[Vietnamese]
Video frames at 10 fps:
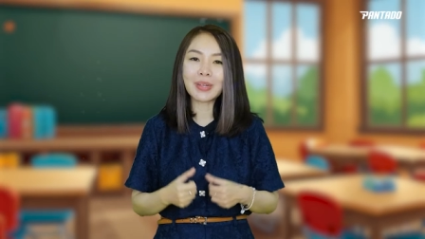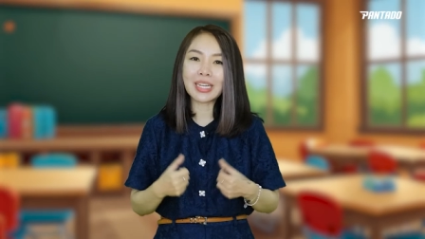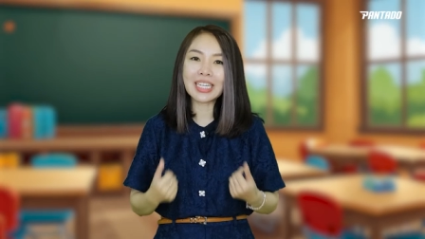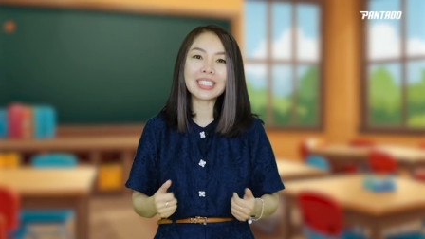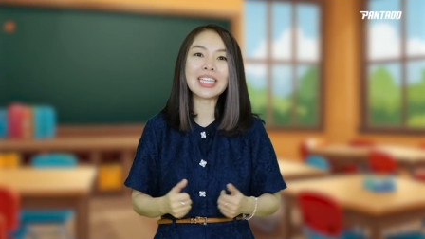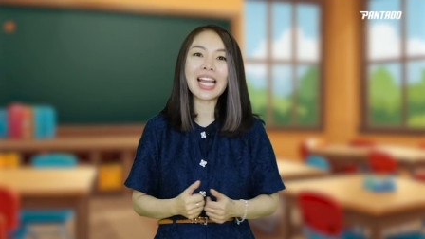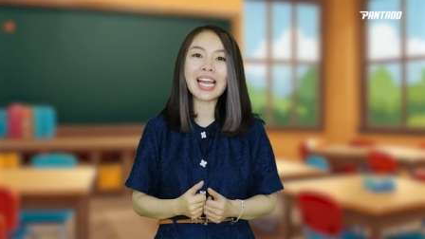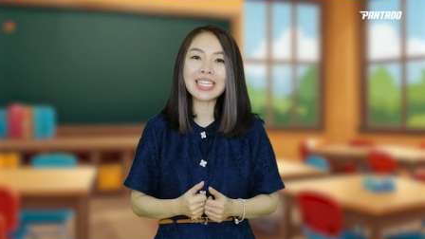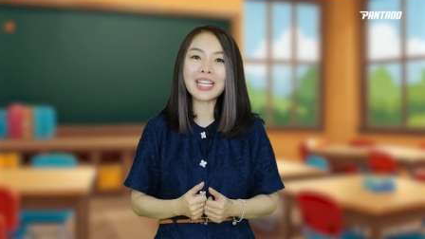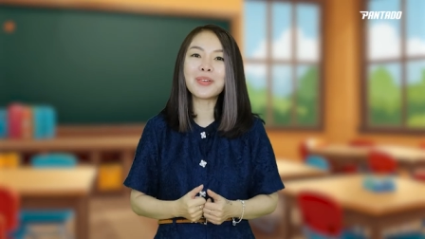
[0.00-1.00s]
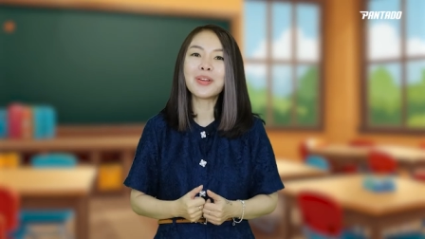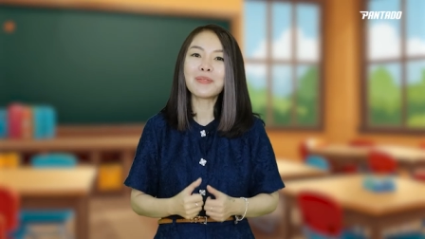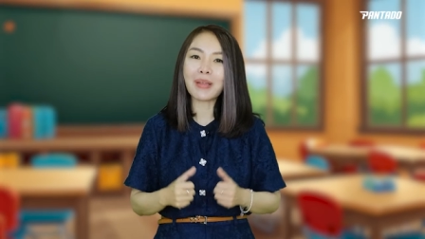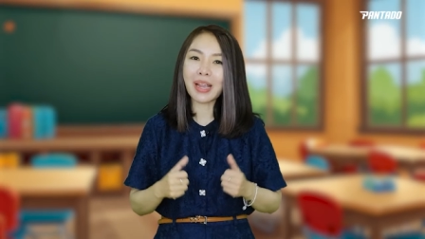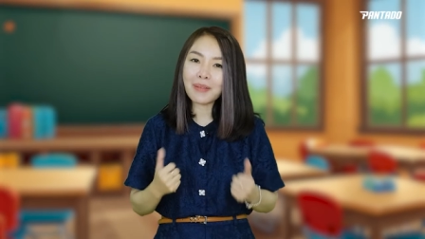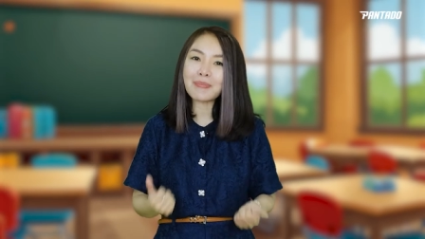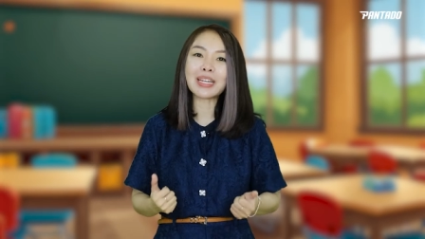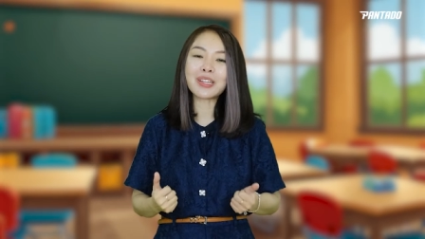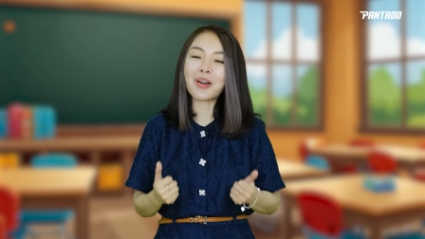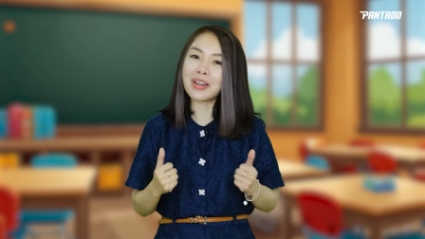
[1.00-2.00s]
Và đấy chính là điều mà các
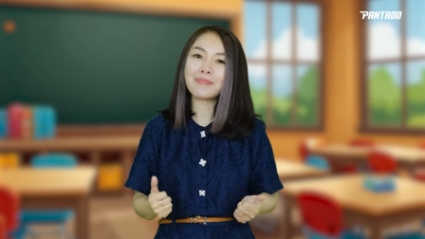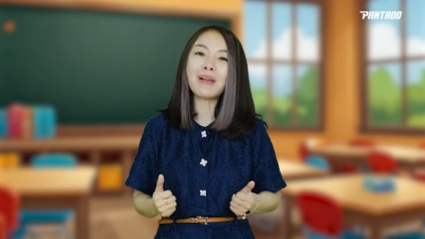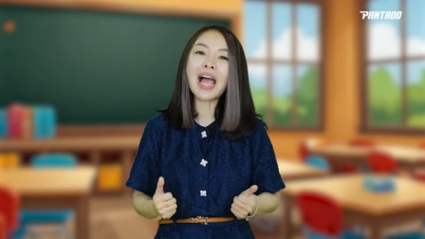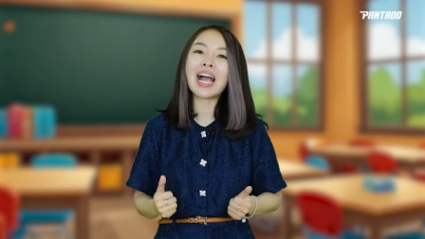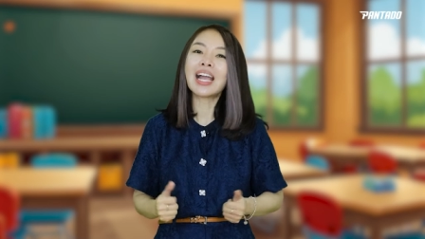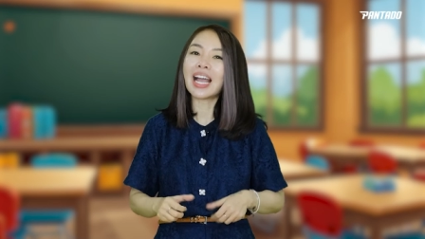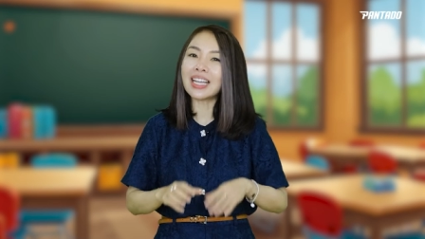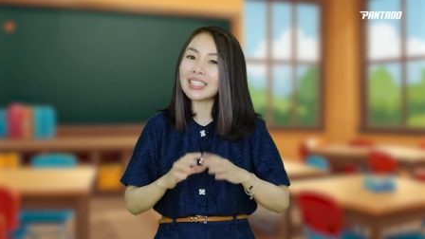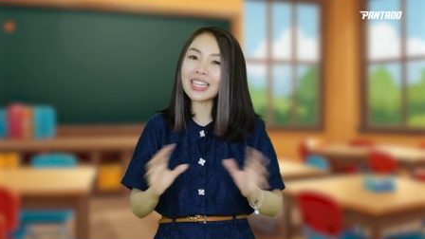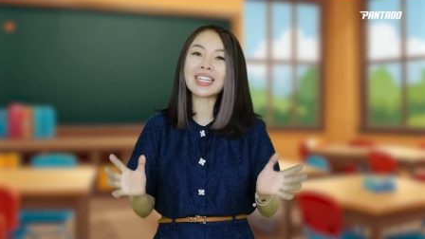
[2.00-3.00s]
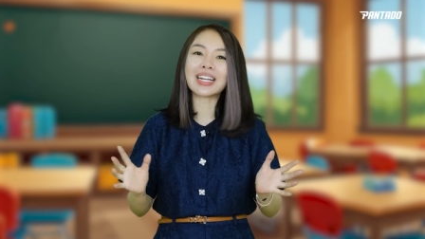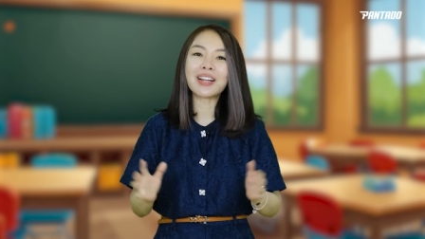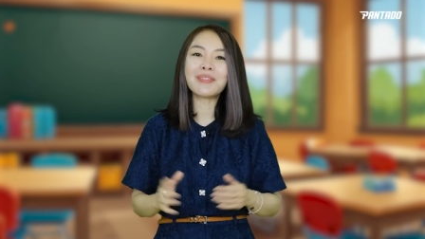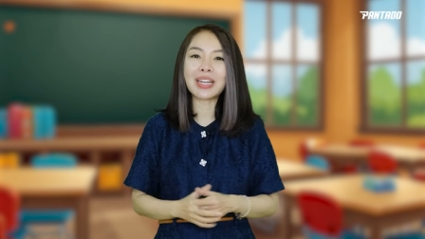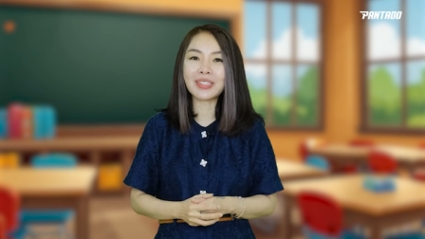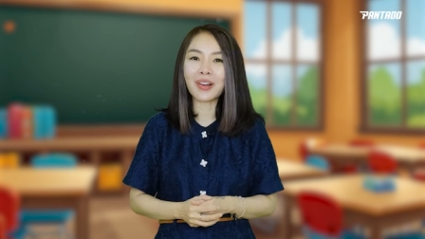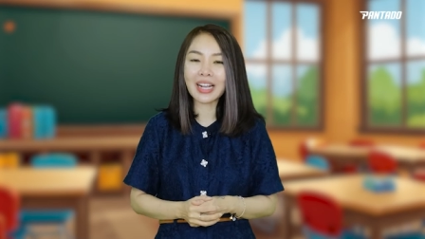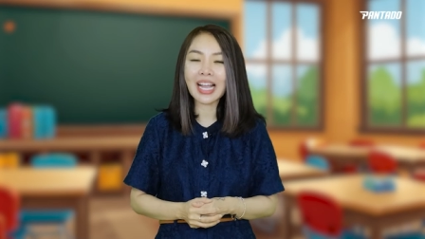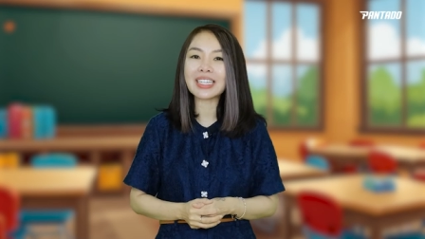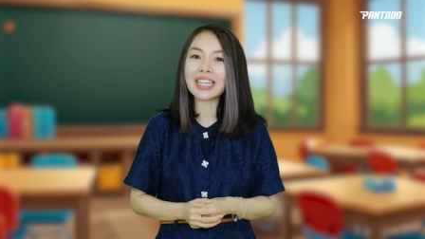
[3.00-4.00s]
bạn nhỏ lớp 3, tất cả các bạn nhỏ
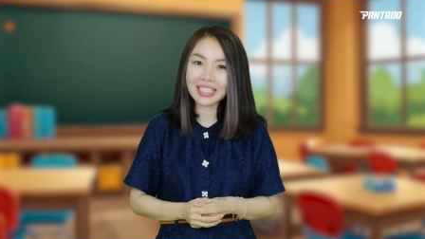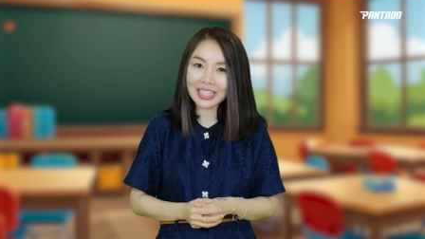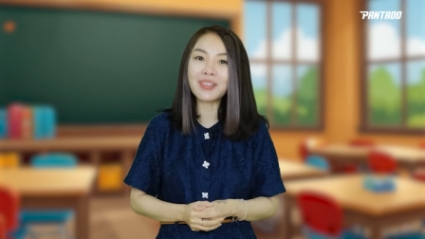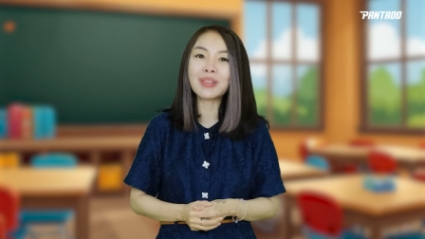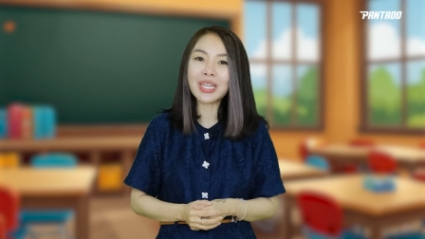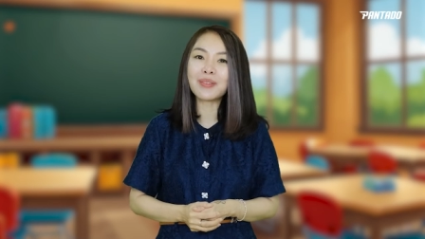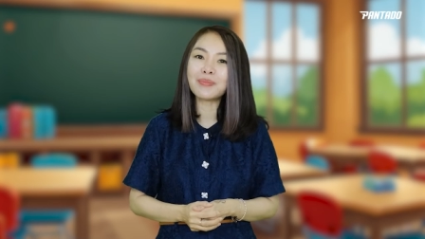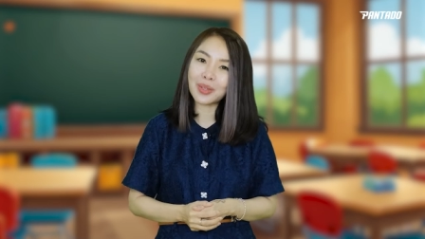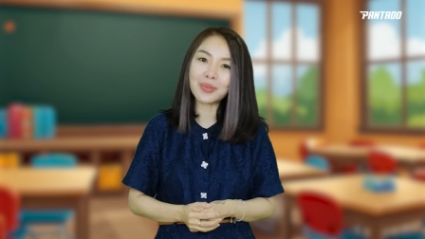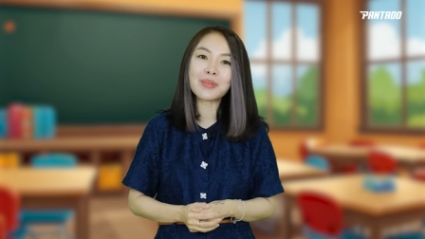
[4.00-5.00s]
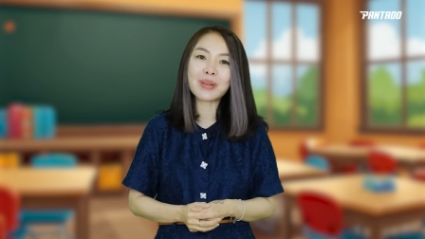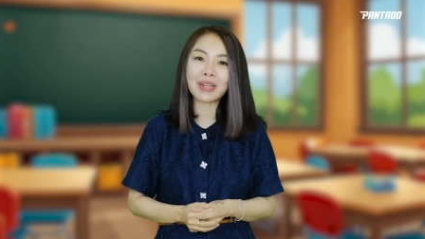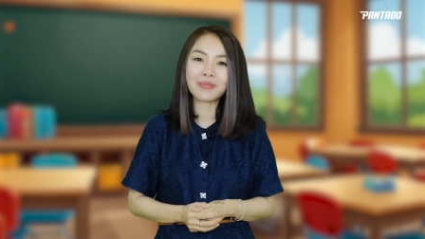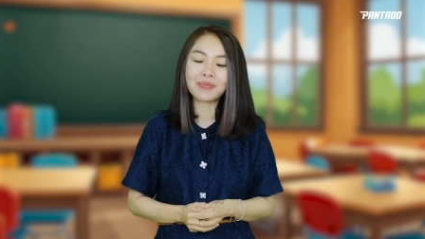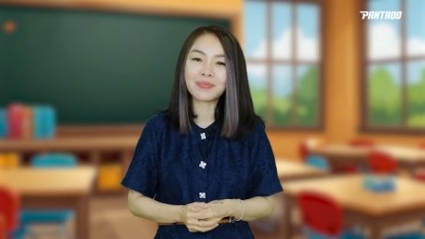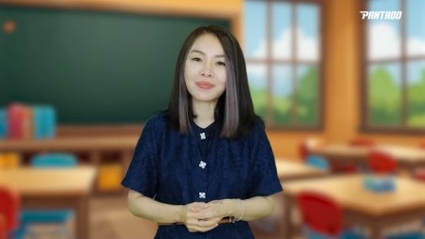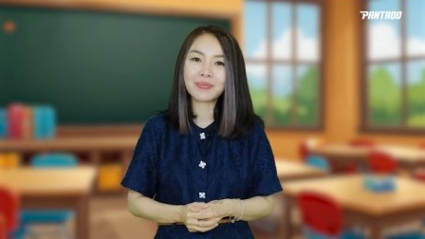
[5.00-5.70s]
khác đang tìm kiếm, đúng không ạ?